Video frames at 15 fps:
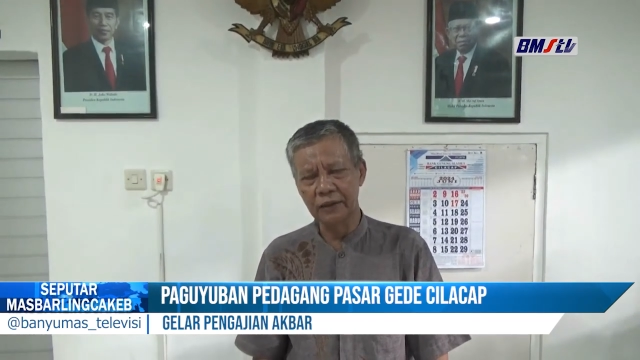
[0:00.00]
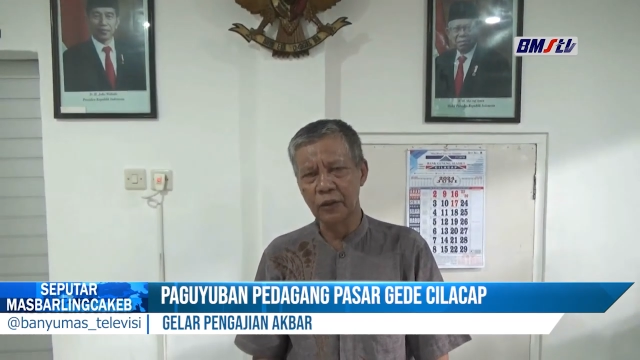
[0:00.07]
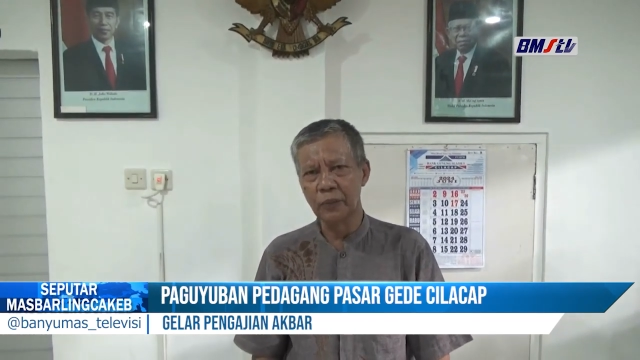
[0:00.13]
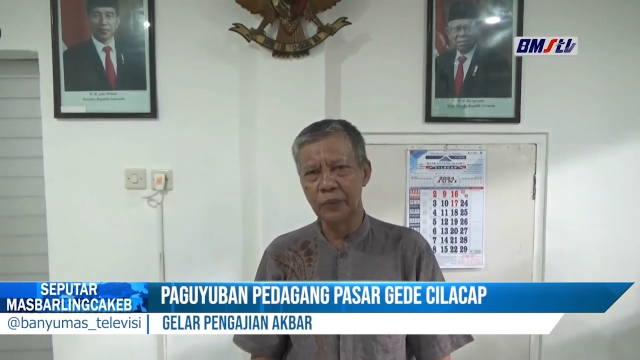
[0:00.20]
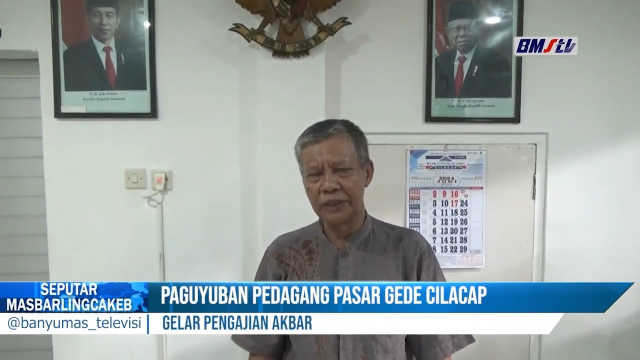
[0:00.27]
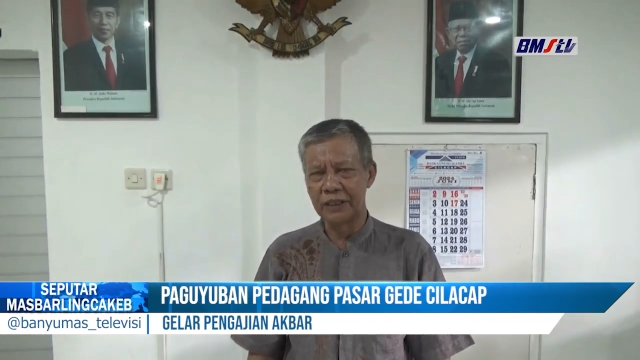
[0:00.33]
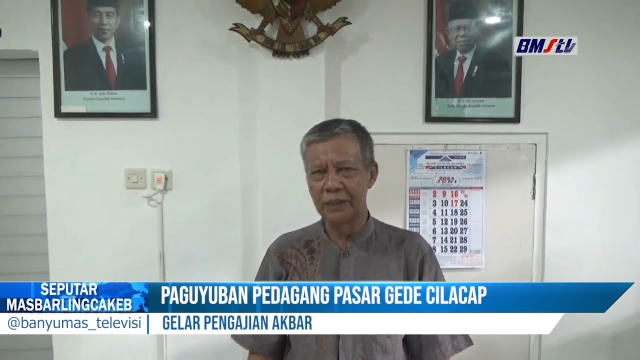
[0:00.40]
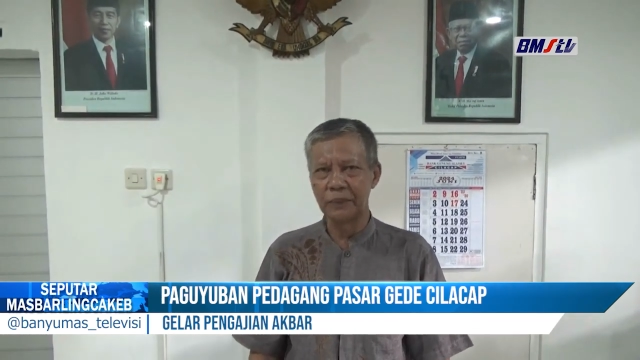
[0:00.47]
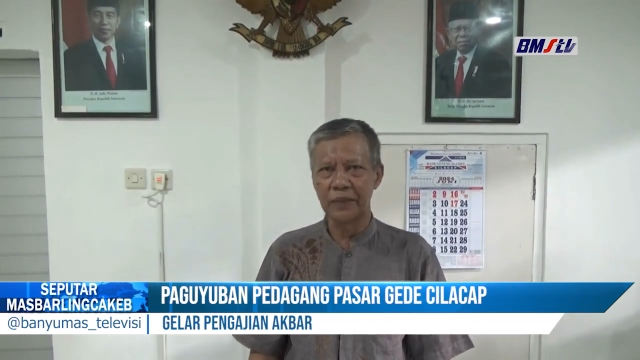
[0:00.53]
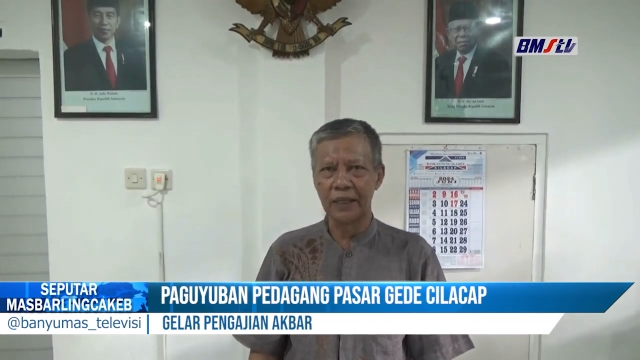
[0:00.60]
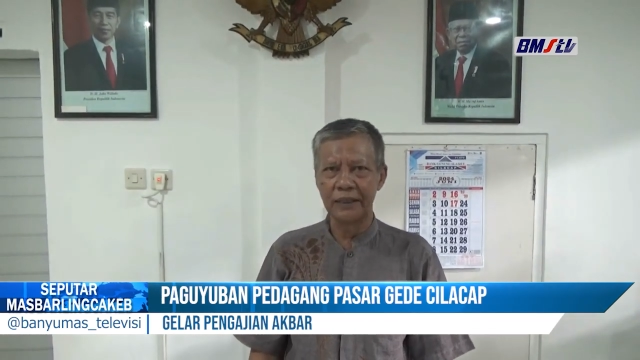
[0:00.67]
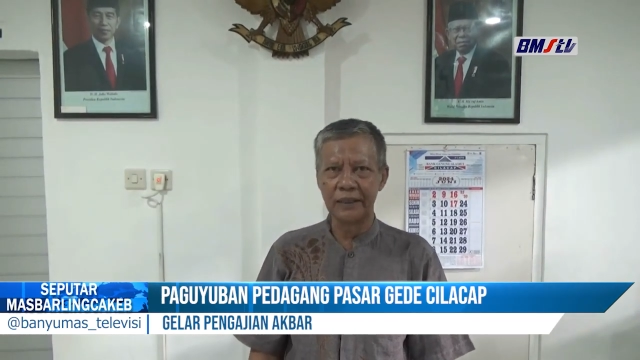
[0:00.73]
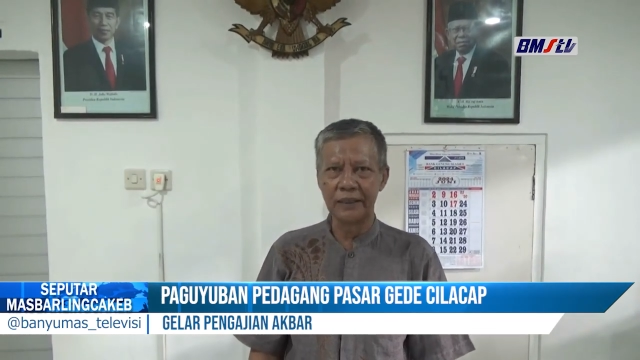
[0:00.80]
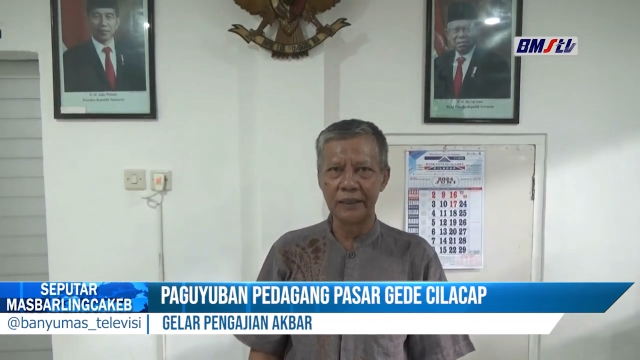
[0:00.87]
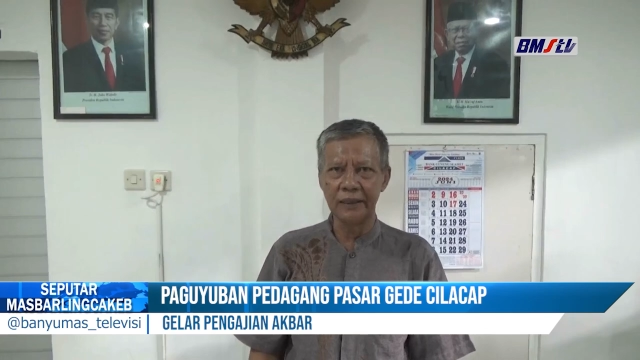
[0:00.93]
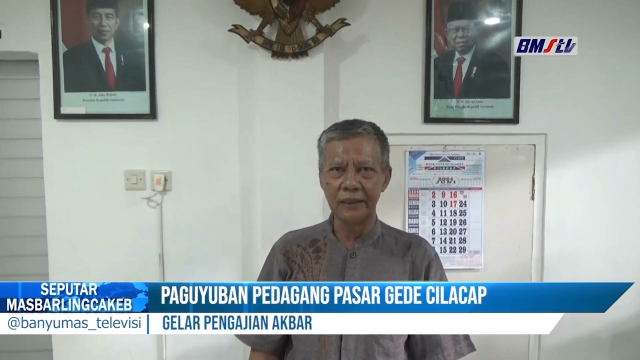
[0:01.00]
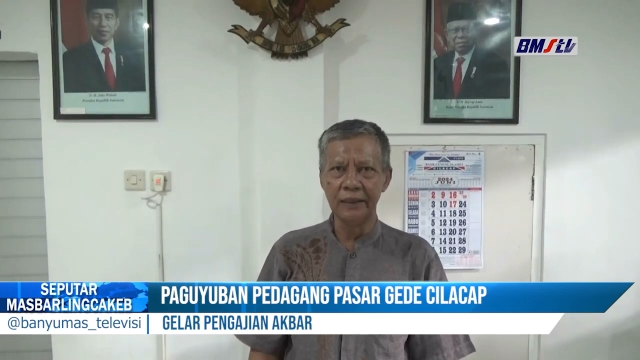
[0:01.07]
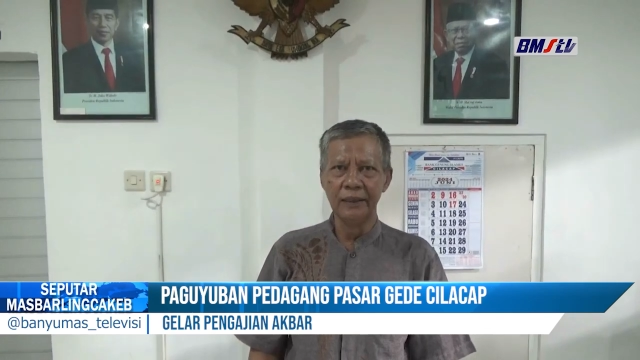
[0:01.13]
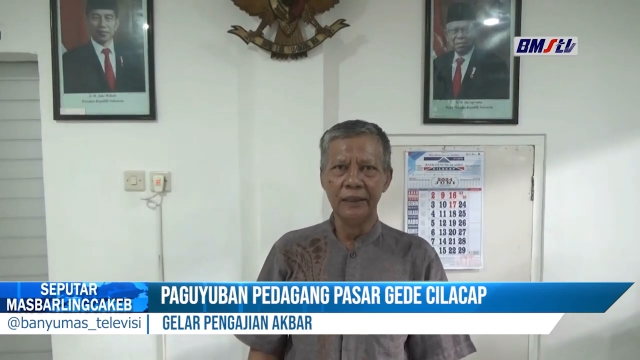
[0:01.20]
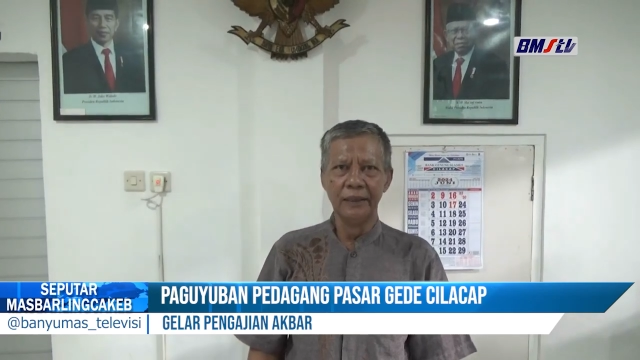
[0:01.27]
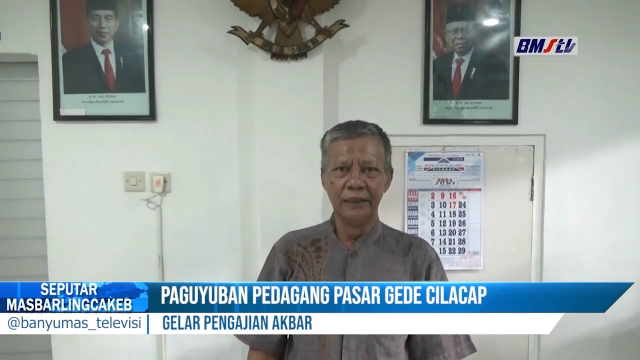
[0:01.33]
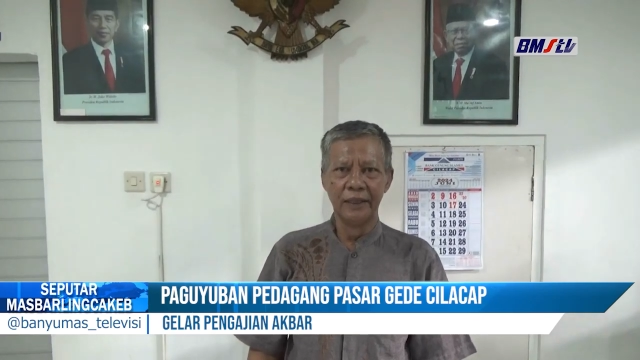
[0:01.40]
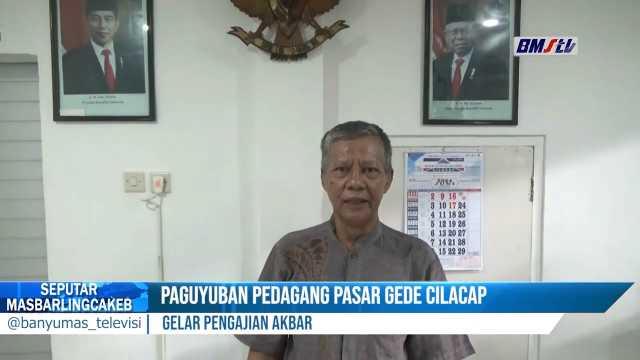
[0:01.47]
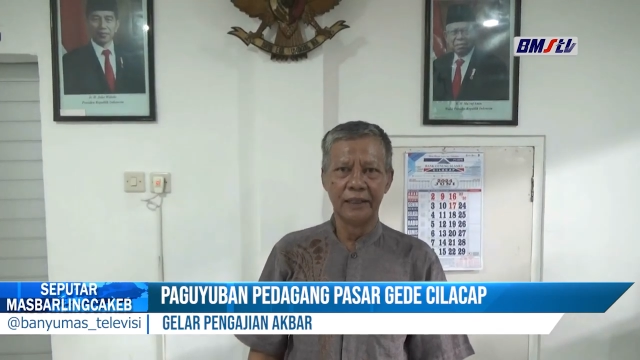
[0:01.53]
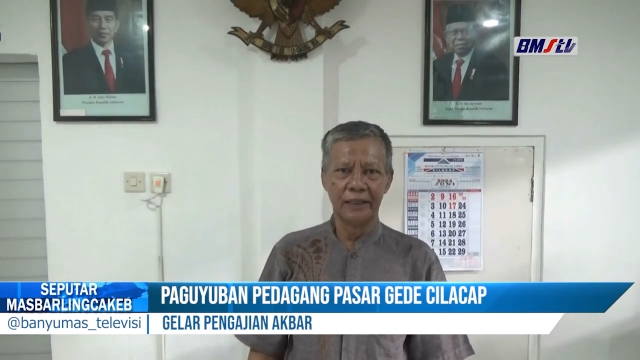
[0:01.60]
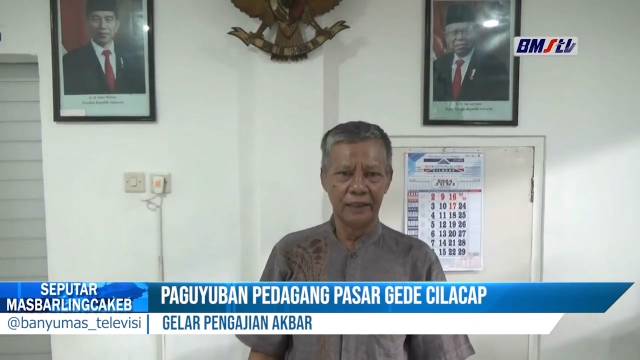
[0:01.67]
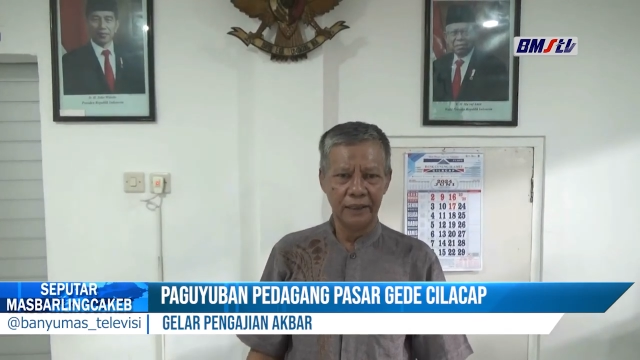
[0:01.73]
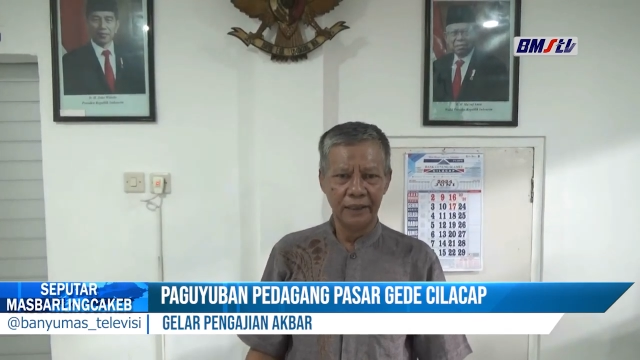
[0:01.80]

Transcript: atau penciptanya dan